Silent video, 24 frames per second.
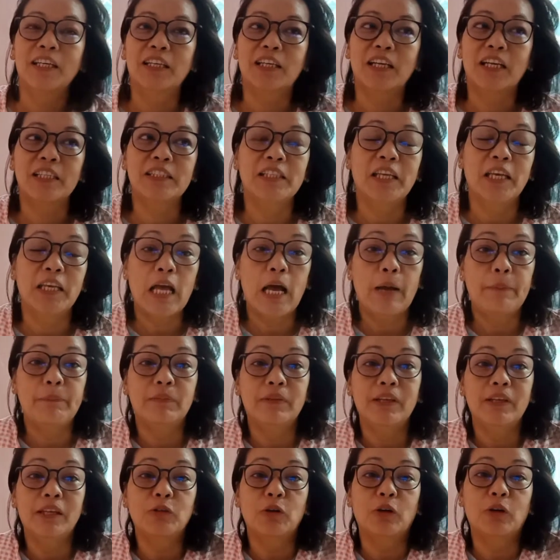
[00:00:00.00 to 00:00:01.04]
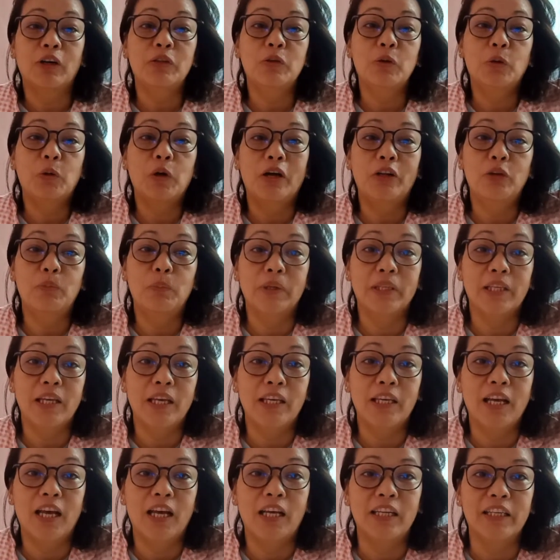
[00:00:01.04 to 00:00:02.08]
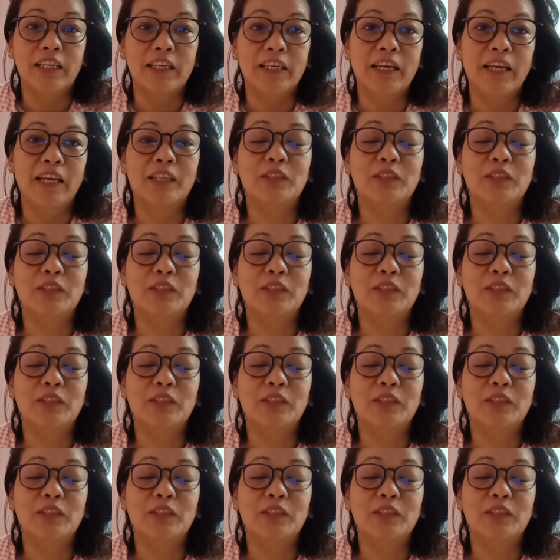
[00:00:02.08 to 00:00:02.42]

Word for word: kasi i-update ko kayo kung ano mangyayari.